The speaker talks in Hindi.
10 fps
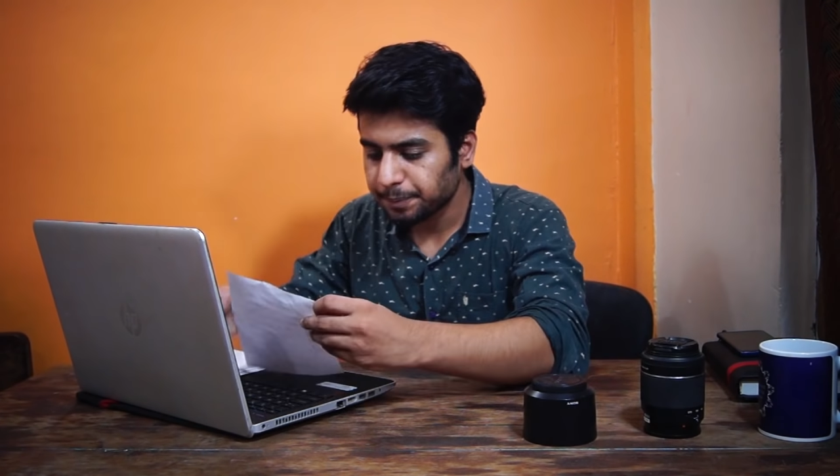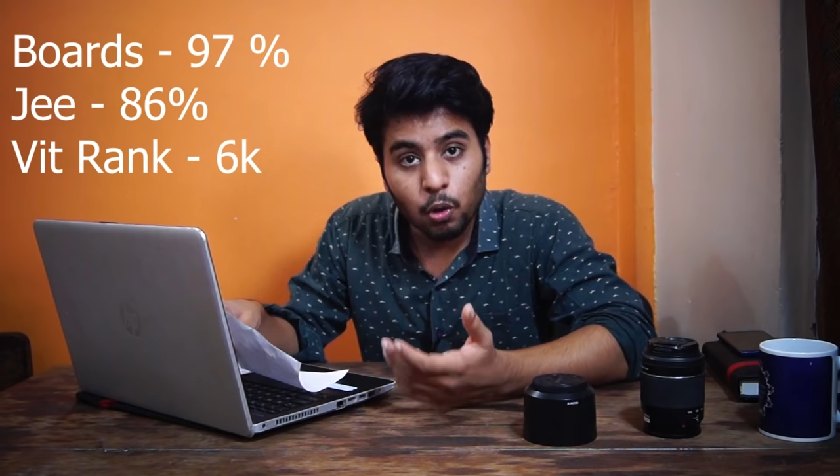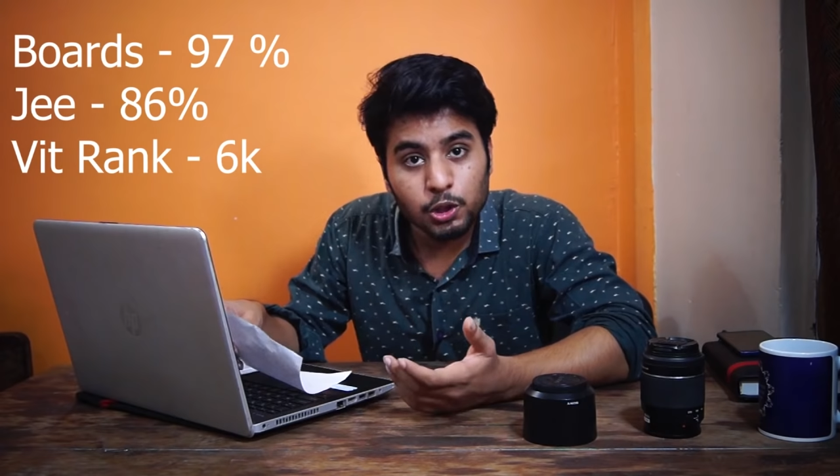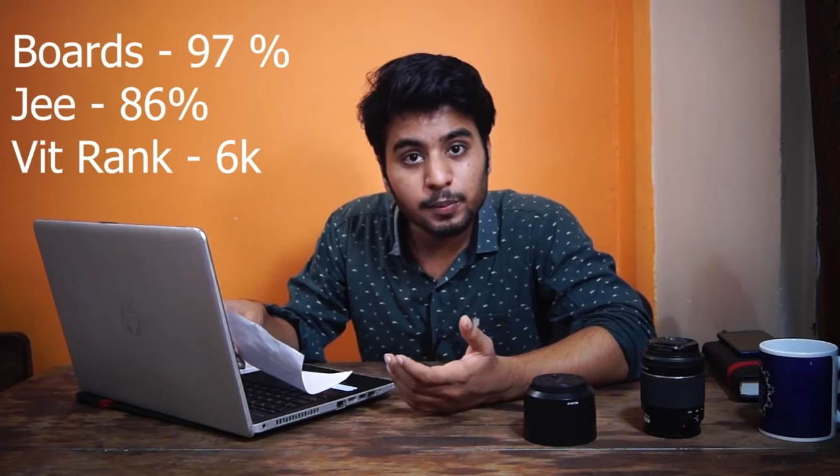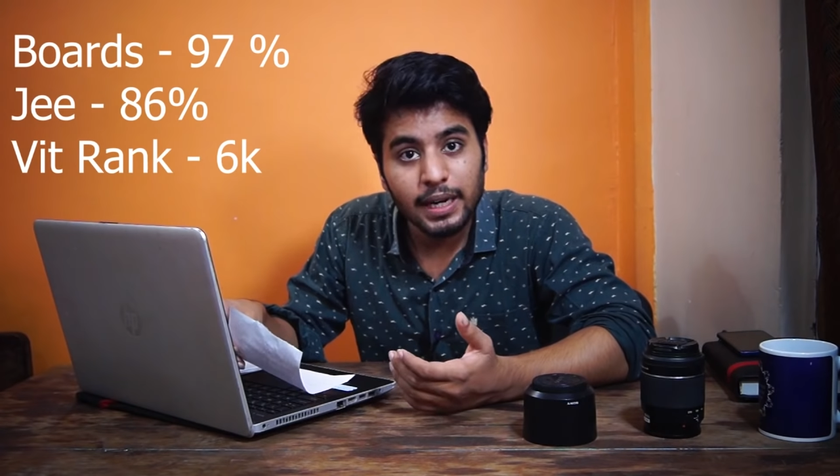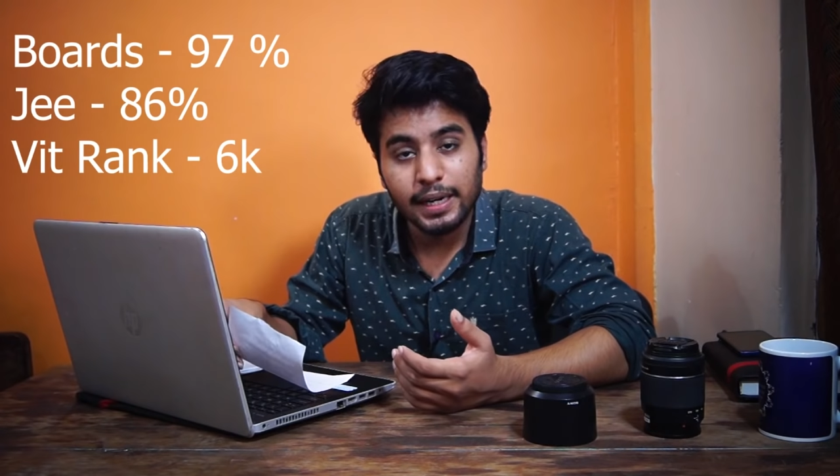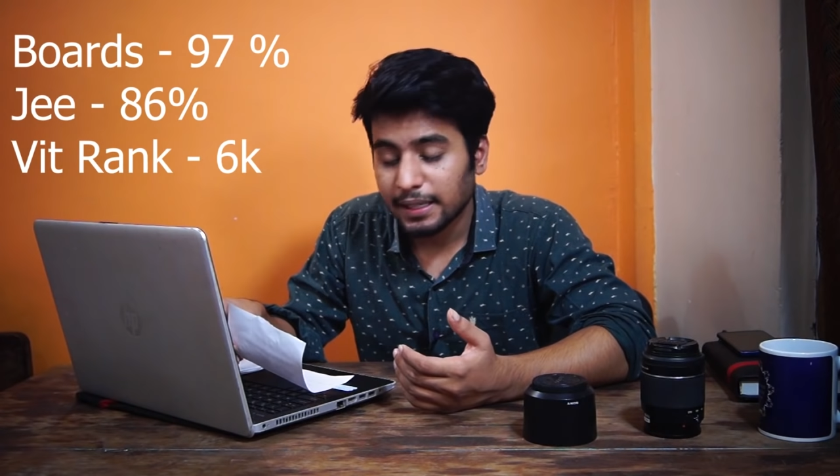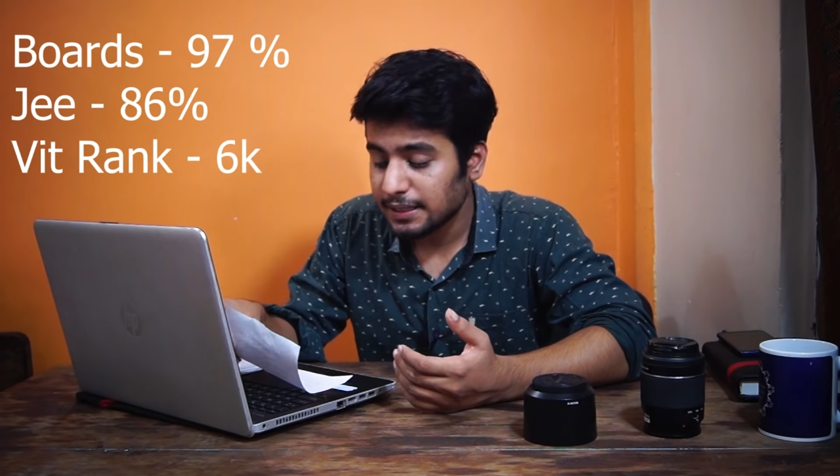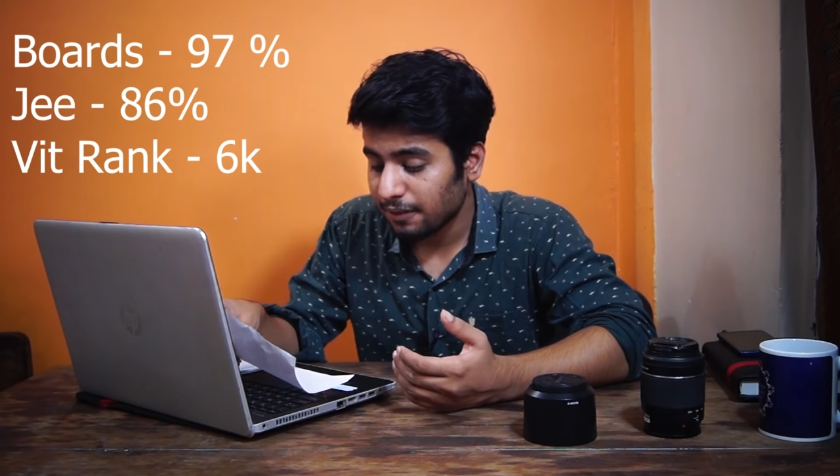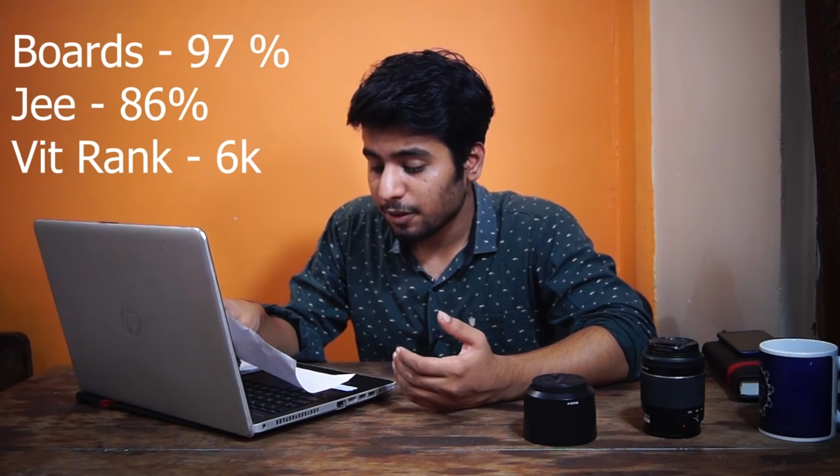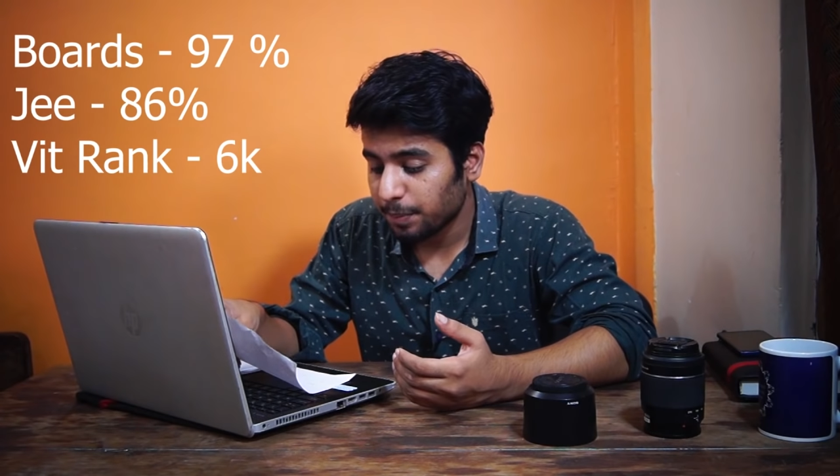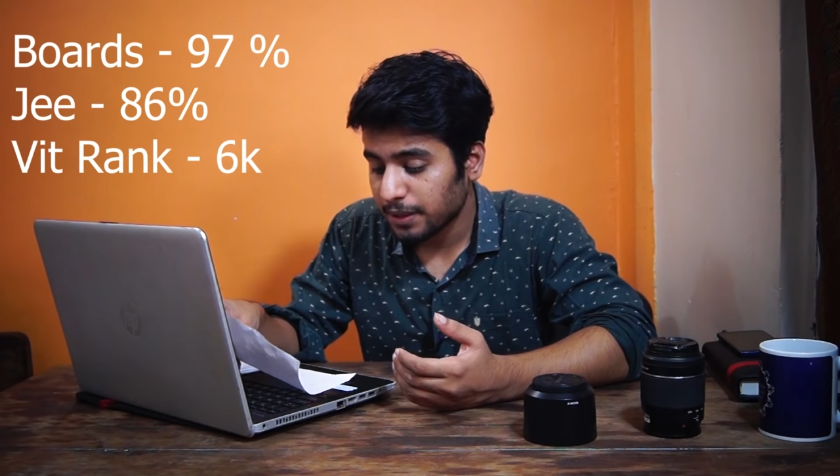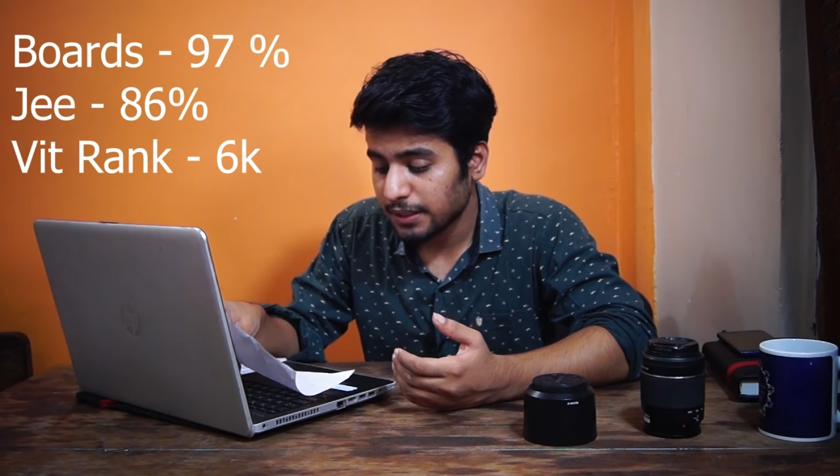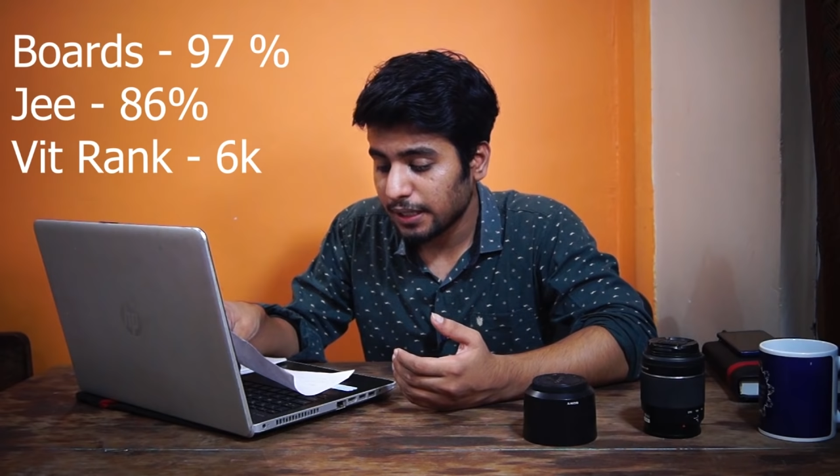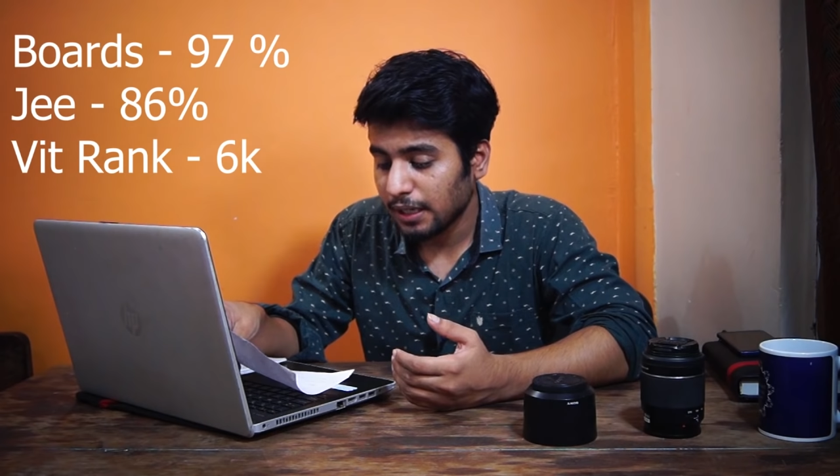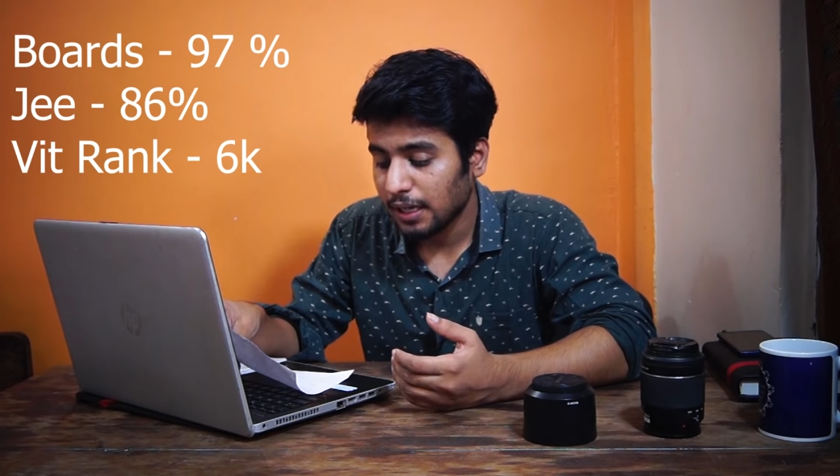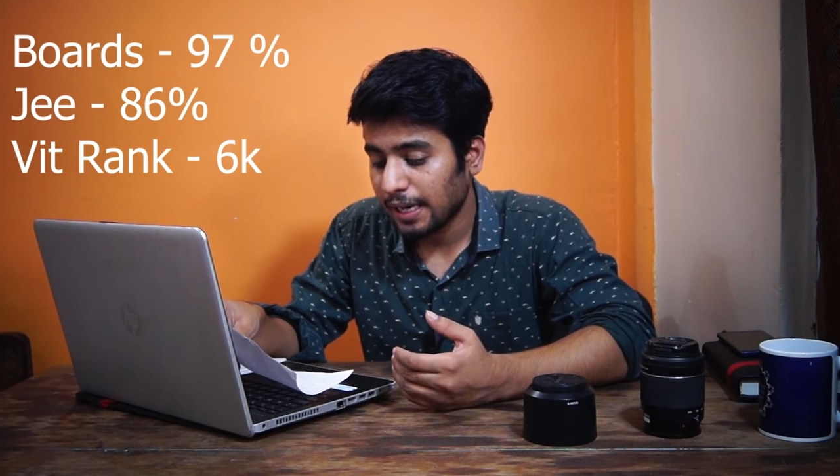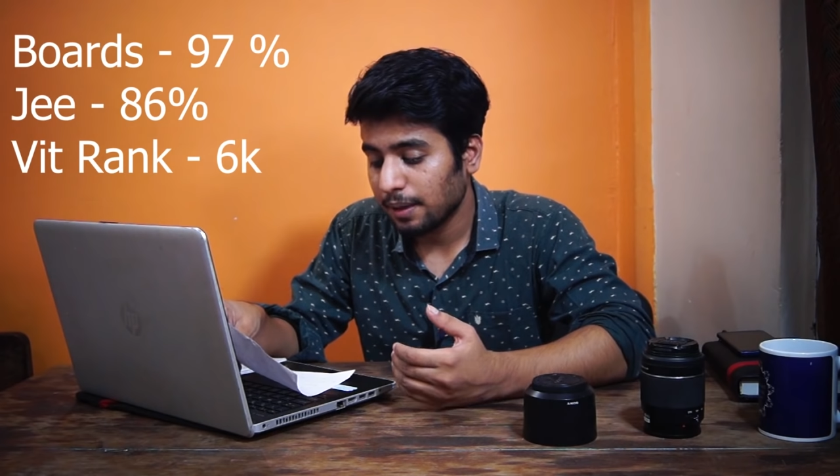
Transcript: बोर्ड्स में 97 परसेंट